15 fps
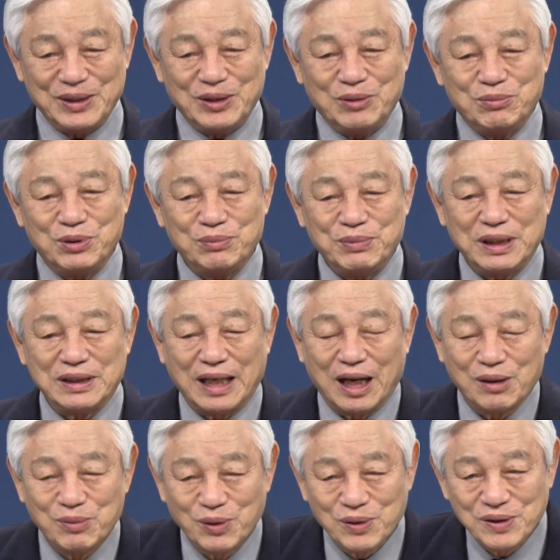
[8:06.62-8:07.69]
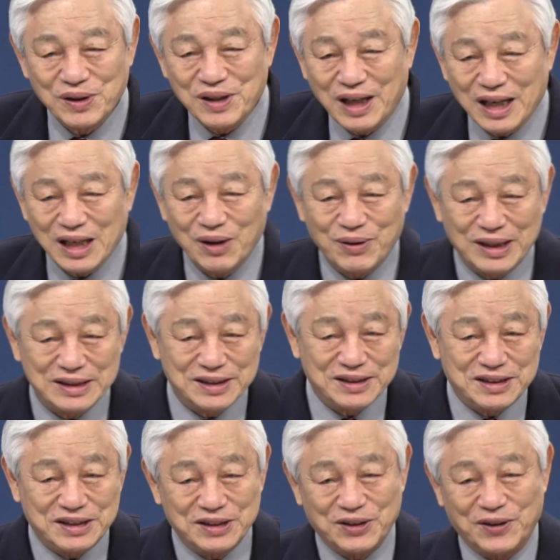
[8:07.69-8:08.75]
분명히 날 보고 걸어가라고
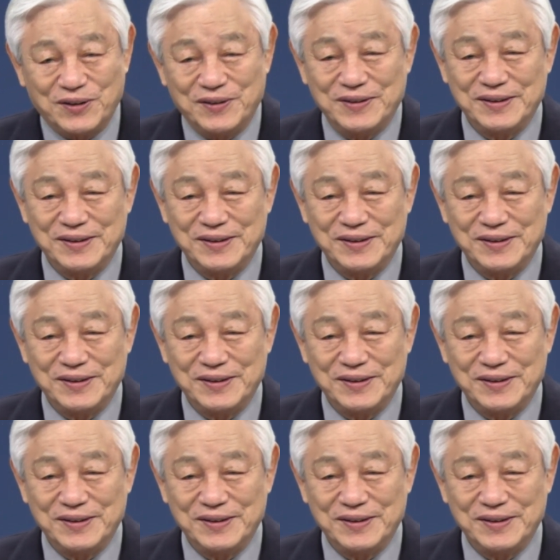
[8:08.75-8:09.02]
하셨지요.